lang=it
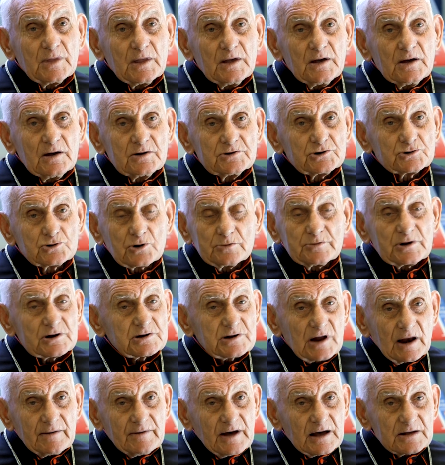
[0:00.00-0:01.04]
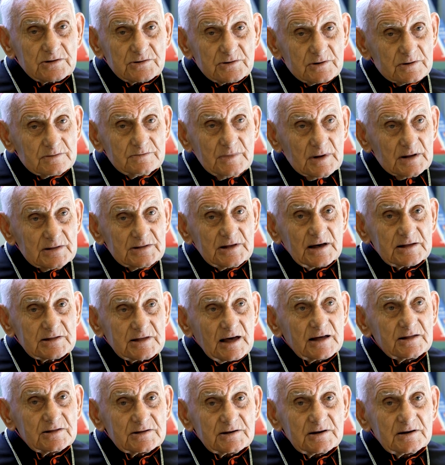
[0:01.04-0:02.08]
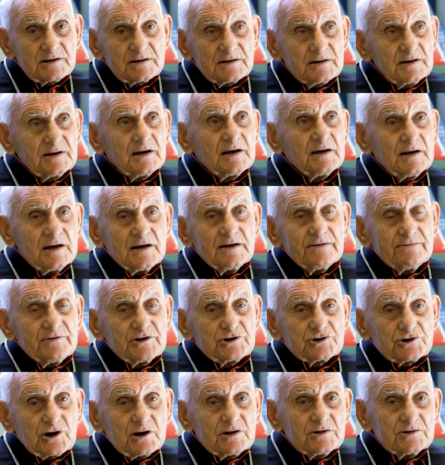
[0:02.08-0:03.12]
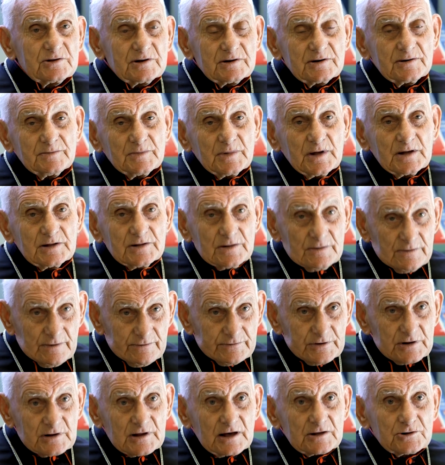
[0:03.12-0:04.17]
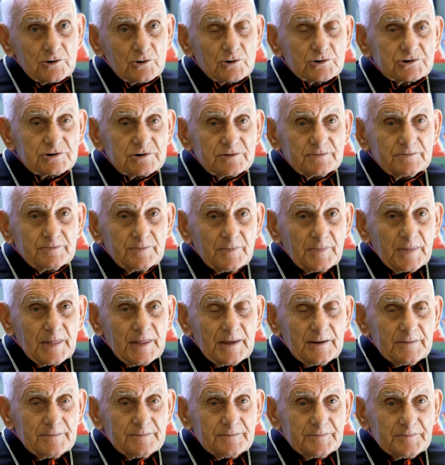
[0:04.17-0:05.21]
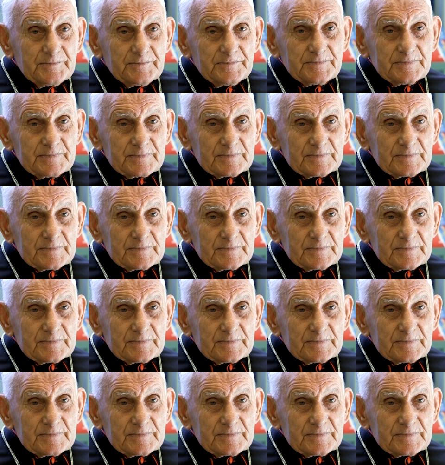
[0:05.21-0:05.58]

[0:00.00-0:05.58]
da, Gesù mi ha salvato da tante vicende fin da oggi. Un